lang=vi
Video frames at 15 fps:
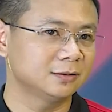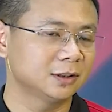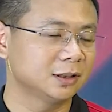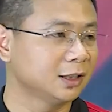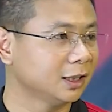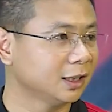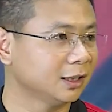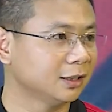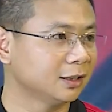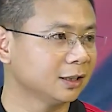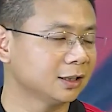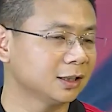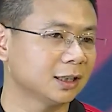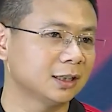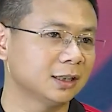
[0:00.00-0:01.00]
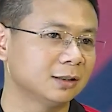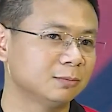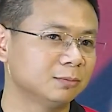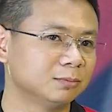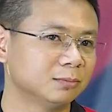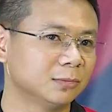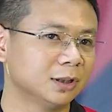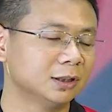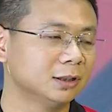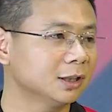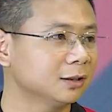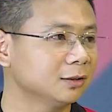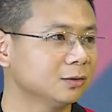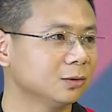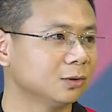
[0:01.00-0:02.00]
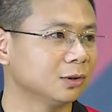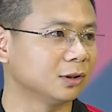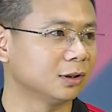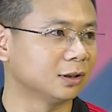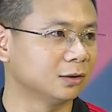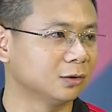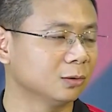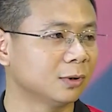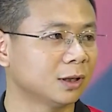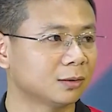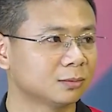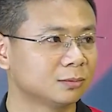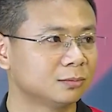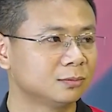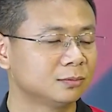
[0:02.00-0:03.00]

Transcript: vấn đề những cái sai lầm lớn nhất của đội bóng